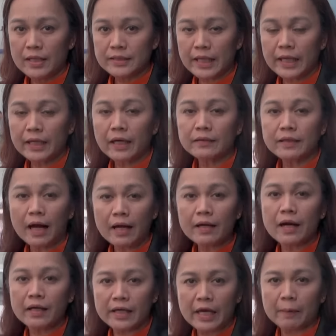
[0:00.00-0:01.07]
sa
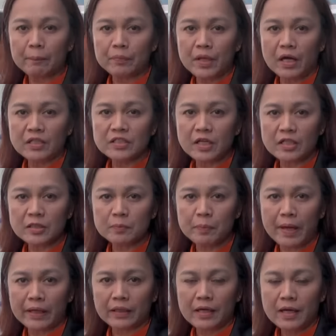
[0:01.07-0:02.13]
ikadarakip ng
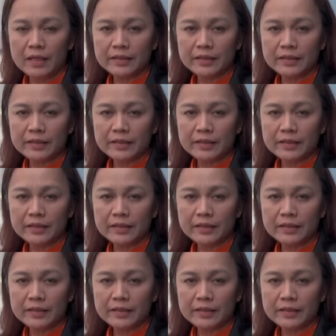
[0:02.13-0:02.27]
suspect.